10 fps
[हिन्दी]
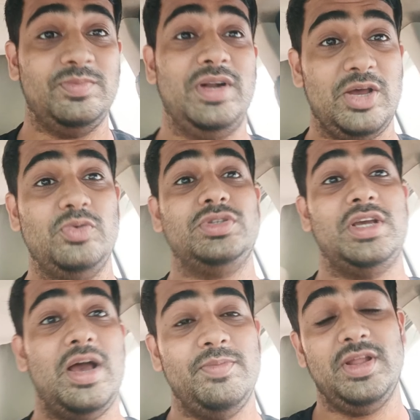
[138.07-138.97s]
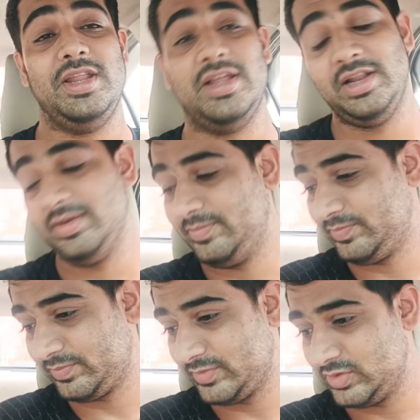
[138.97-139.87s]
बड़ा कुछ काम ना निकले
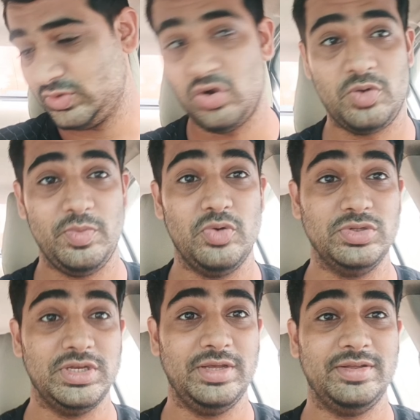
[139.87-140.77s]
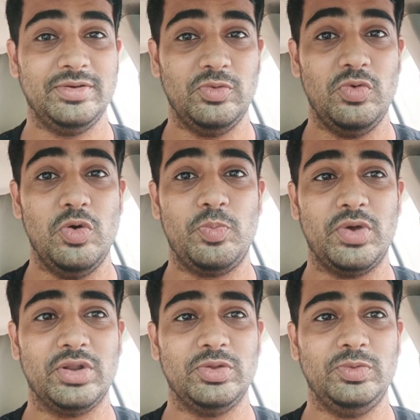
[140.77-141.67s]
शॉर्ट में हो जाए वो होप
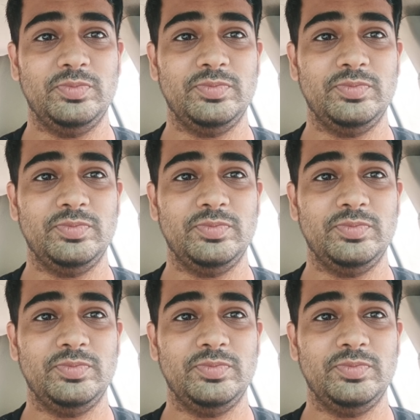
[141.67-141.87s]
करता हूँ